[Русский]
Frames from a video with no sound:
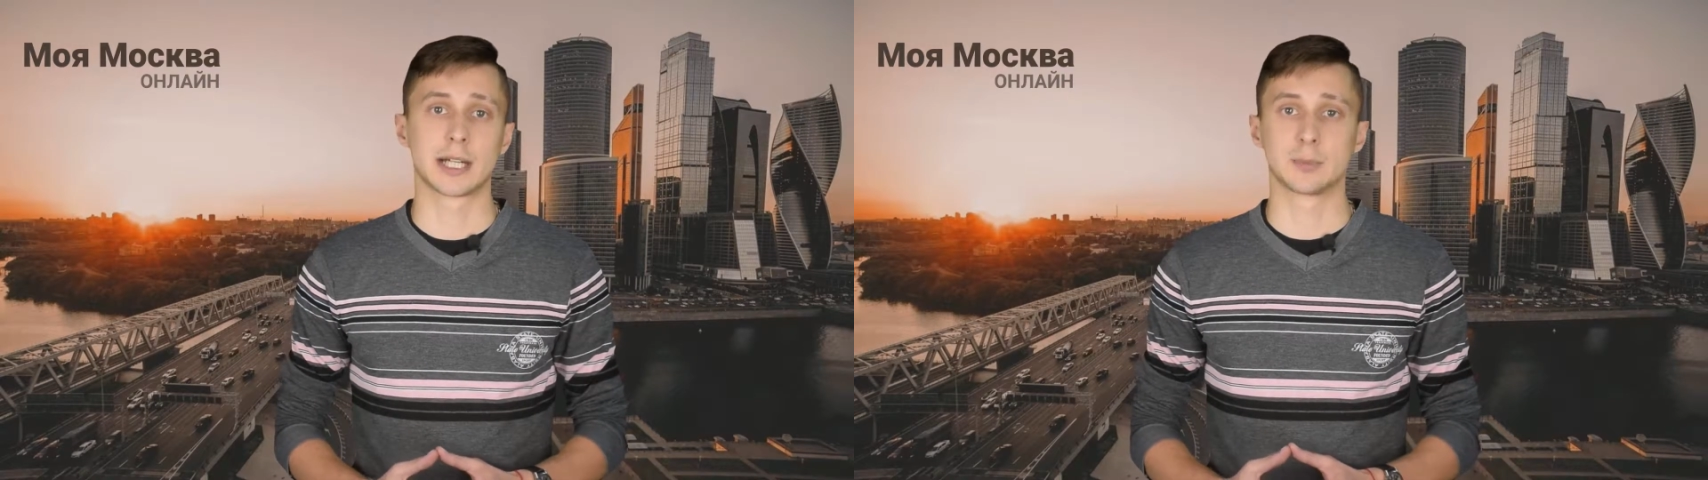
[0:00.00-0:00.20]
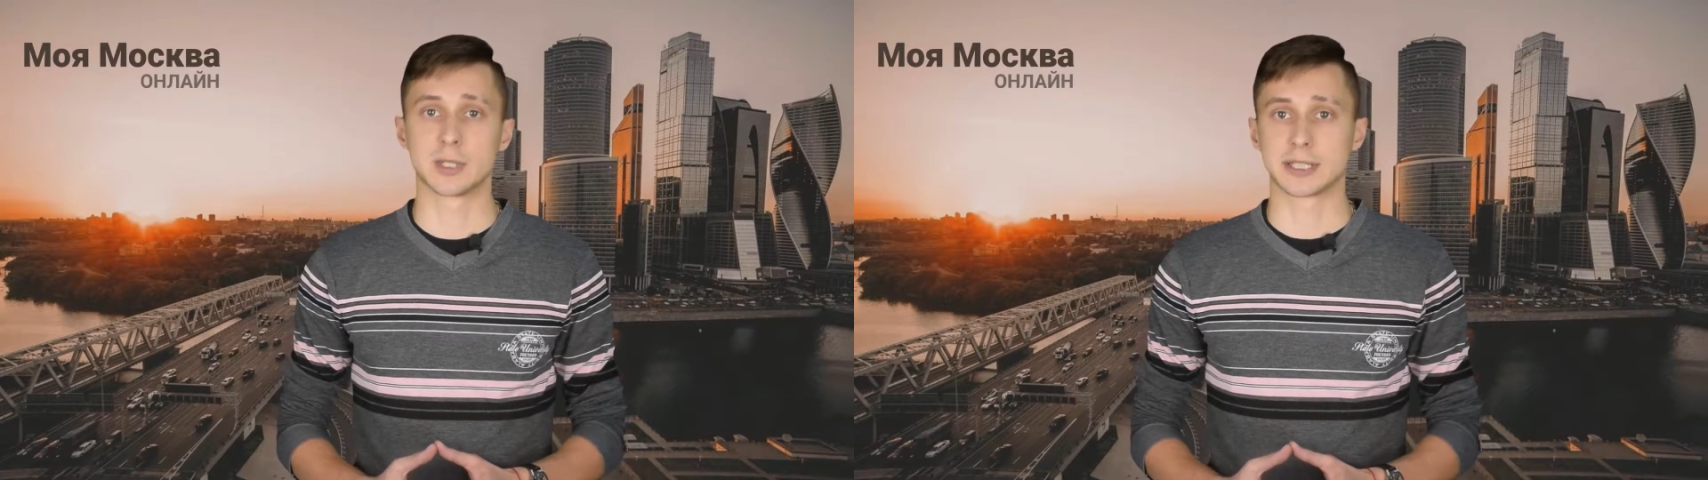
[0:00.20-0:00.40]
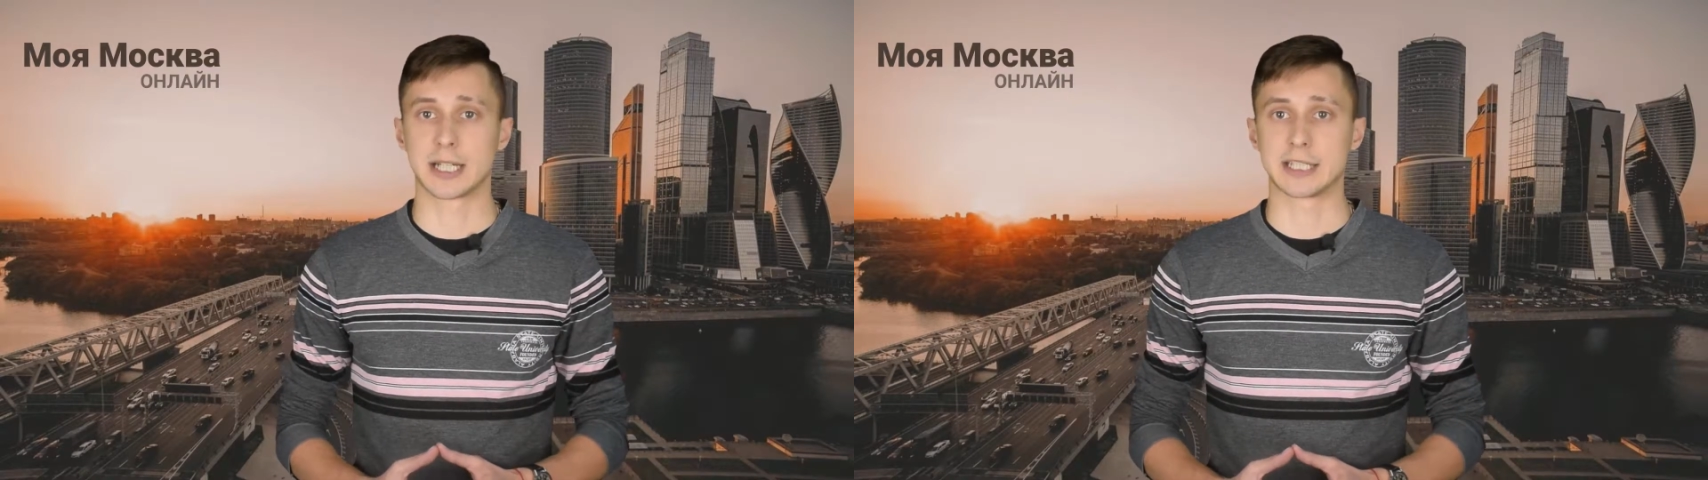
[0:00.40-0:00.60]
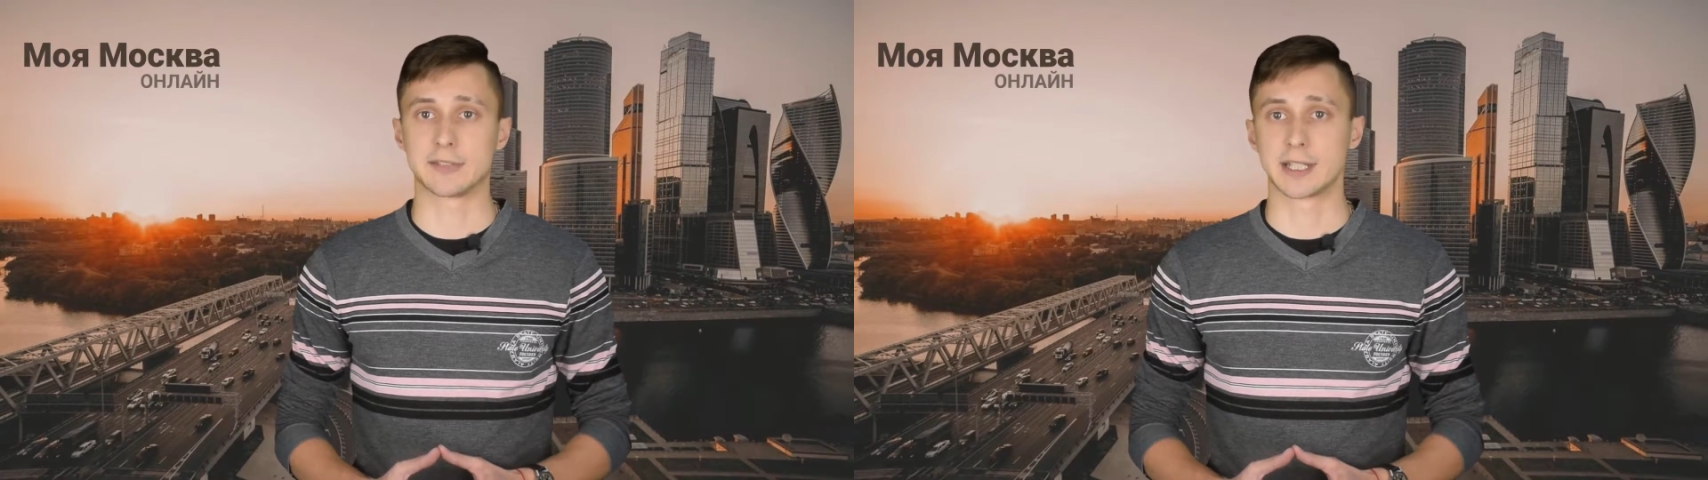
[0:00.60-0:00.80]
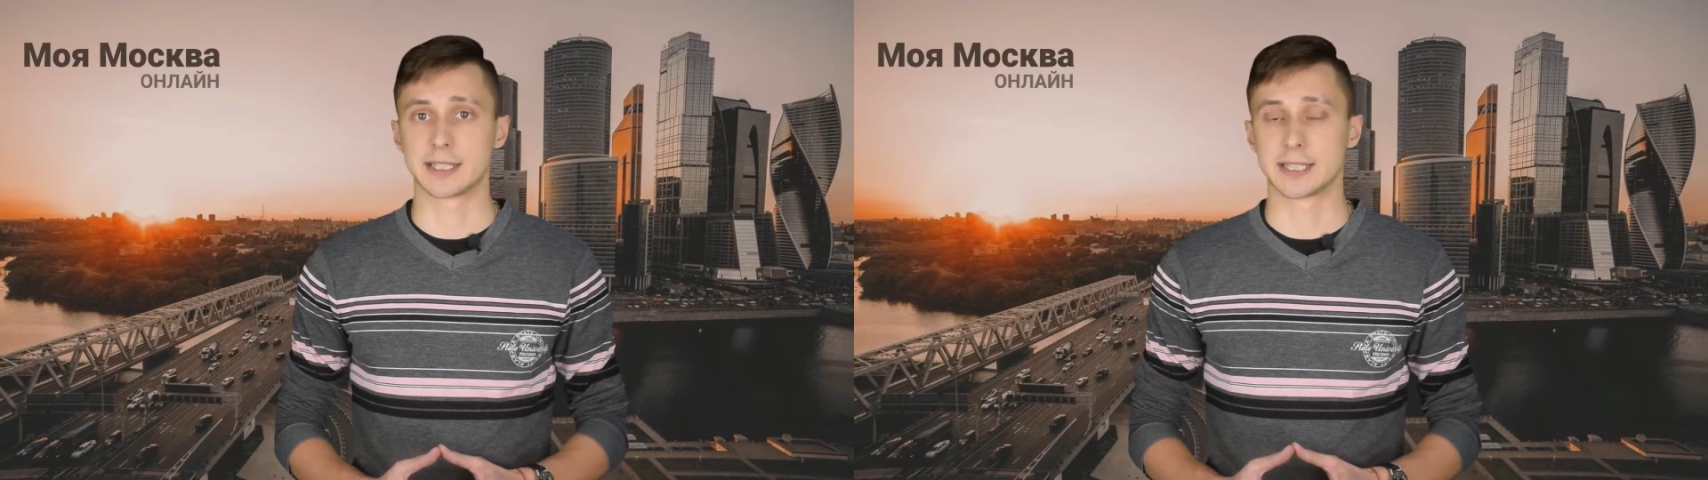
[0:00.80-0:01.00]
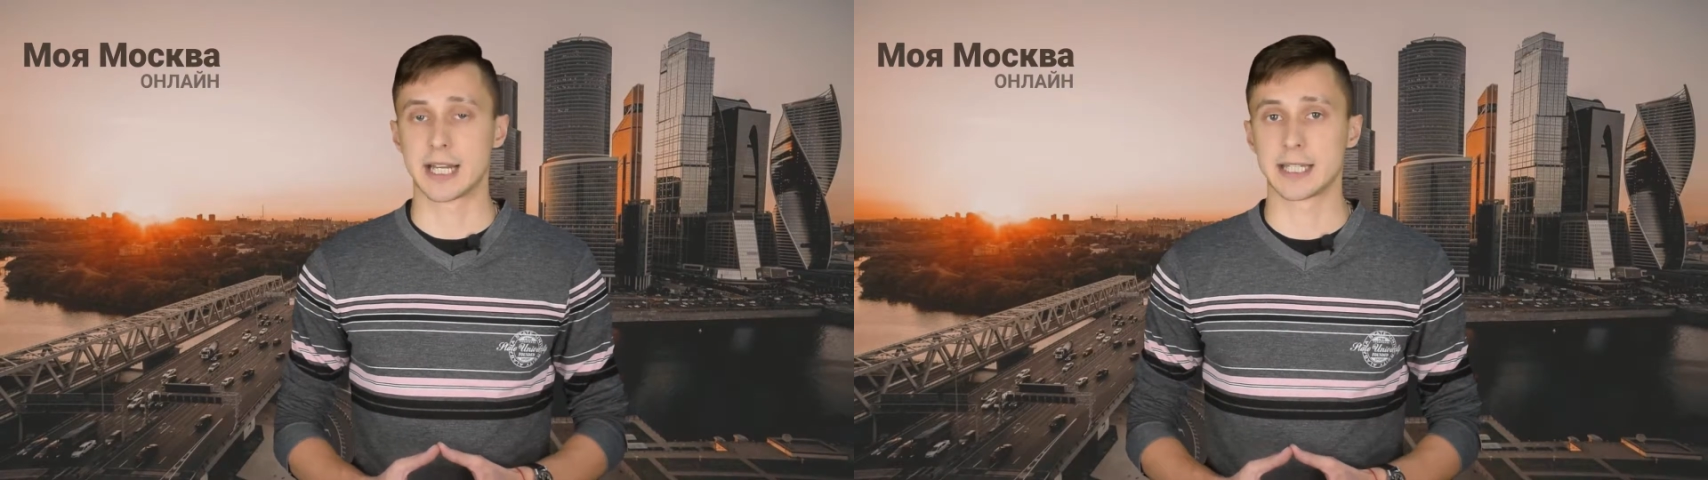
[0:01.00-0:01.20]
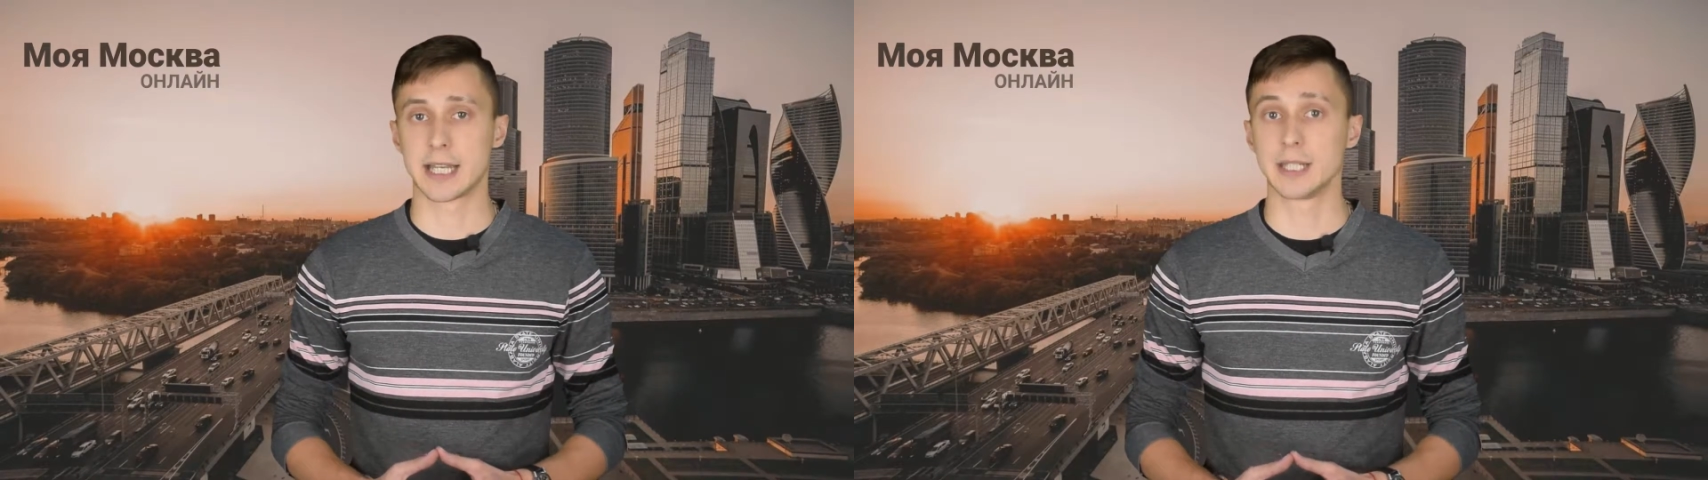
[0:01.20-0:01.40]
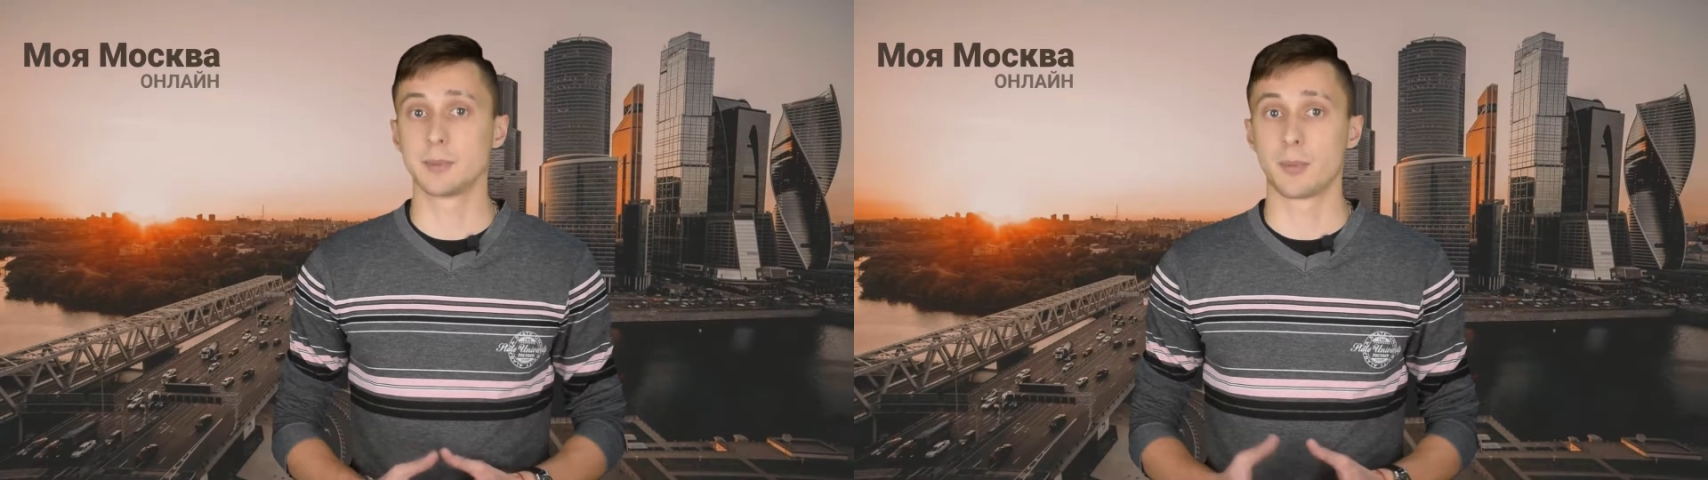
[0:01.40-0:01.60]
административное здание
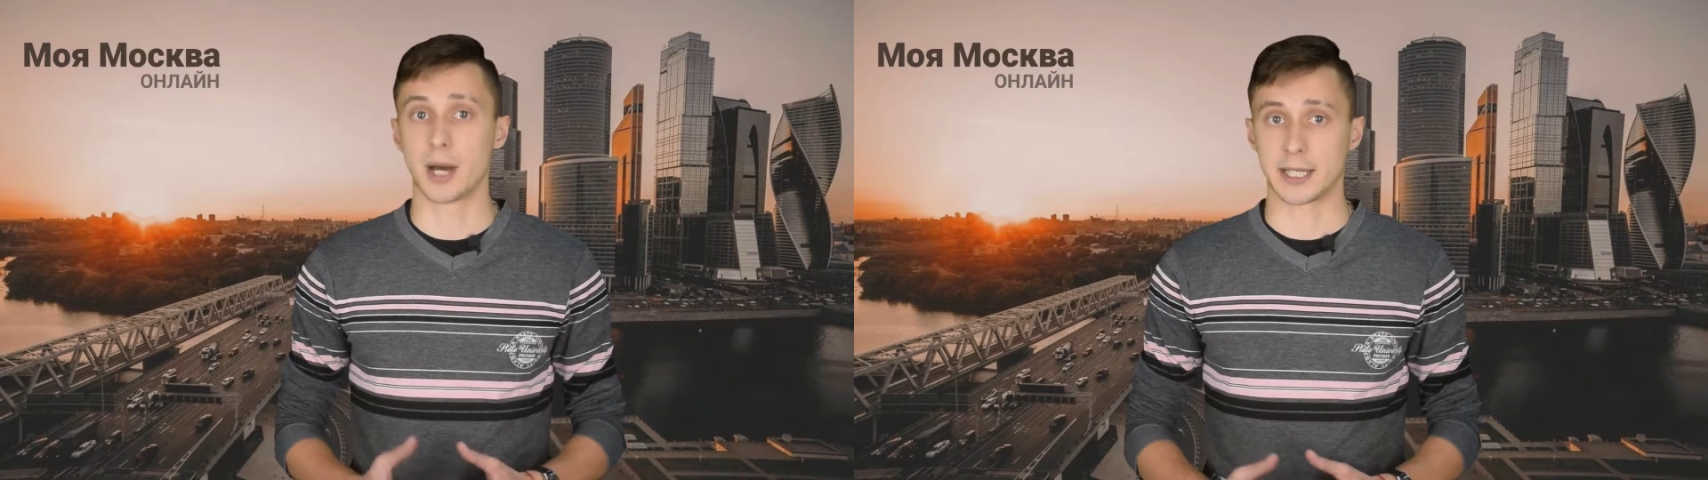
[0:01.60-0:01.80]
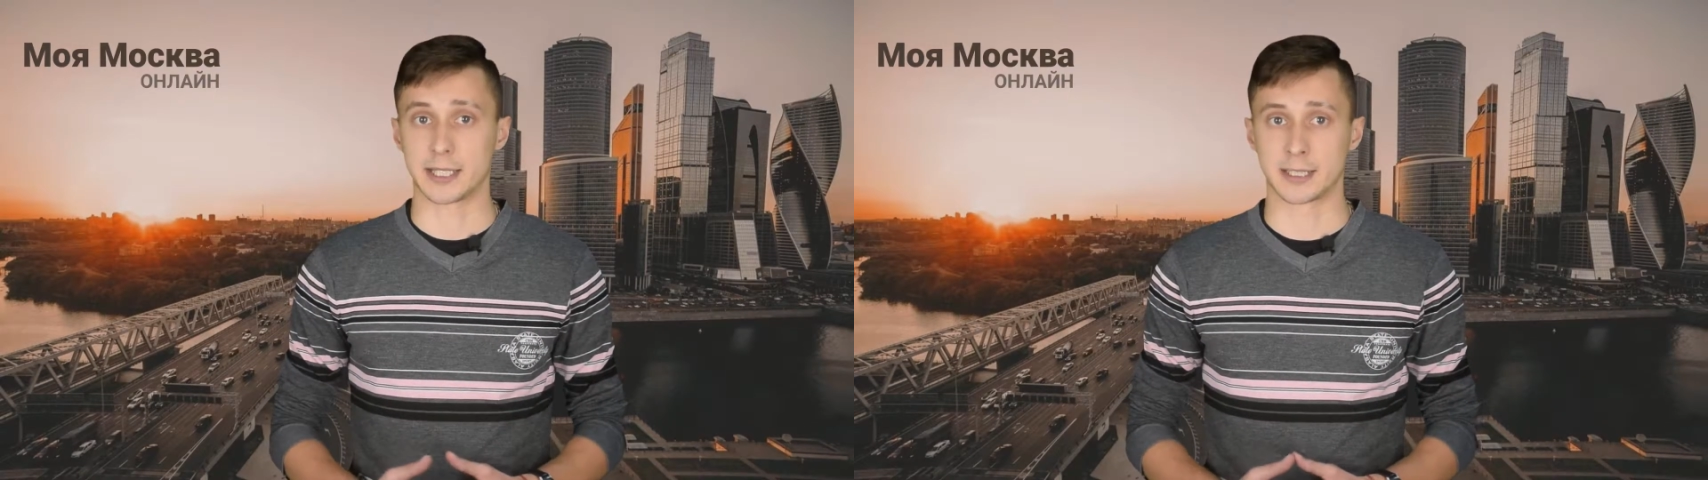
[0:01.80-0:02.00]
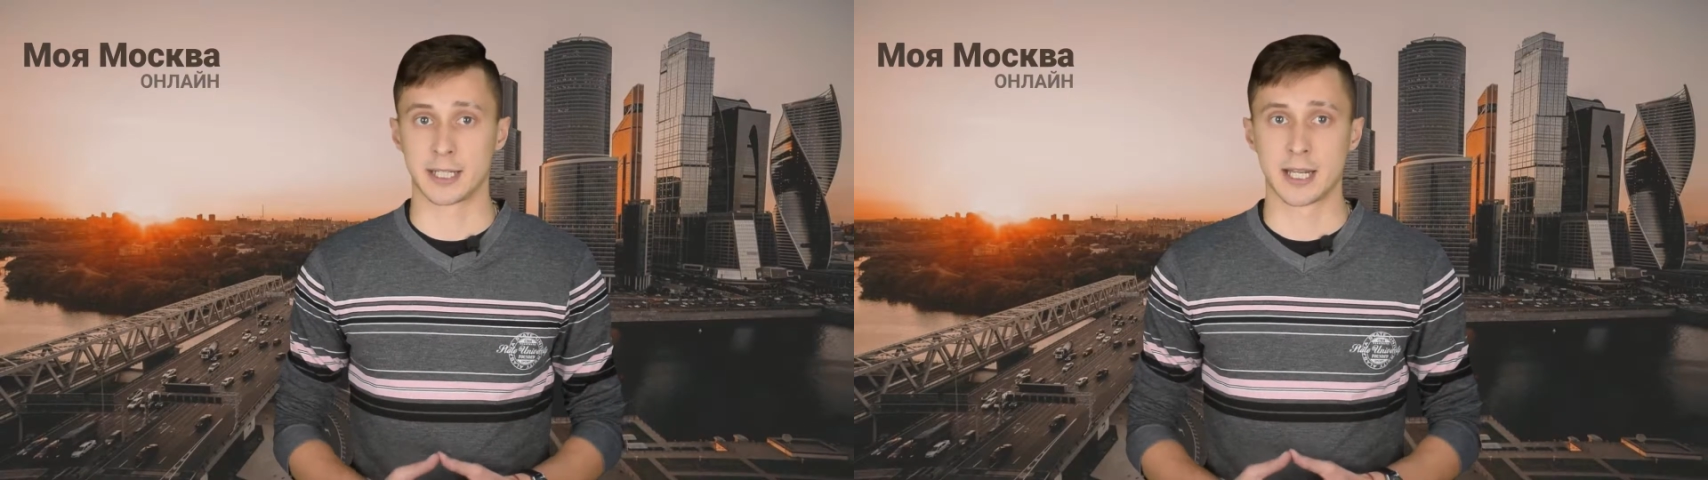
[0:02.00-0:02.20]
и паркинг.